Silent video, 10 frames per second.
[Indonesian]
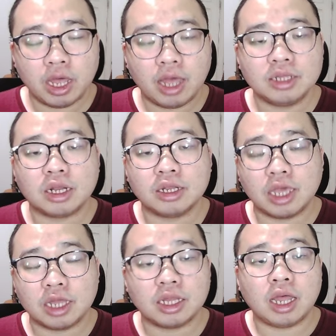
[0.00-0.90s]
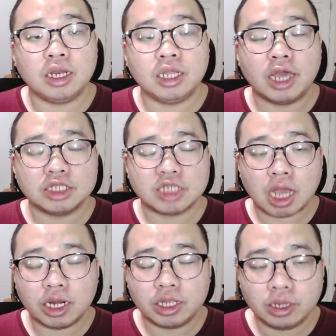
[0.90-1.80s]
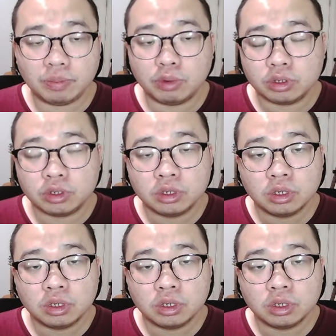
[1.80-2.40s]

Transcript: Dan ternyata di gacha kali ini pun